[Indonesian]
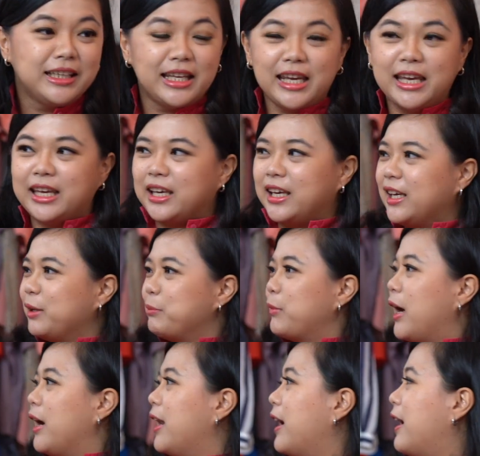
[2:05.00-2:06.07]
ini.
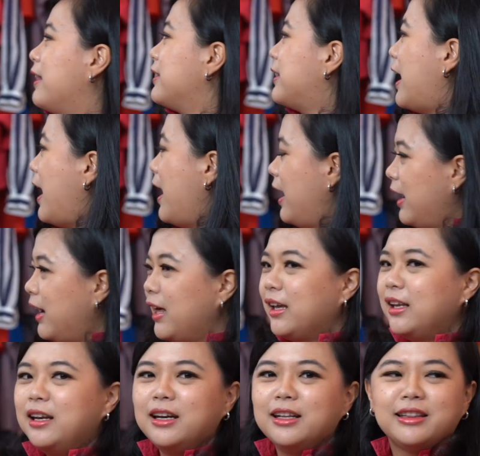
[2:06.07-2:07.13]
Gandengan tangan
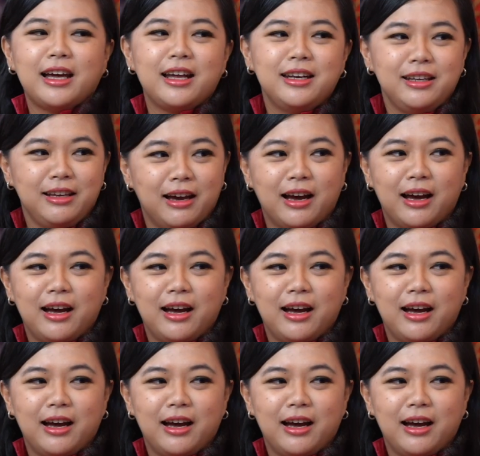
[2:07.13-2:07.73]
lagi dari tadi ya?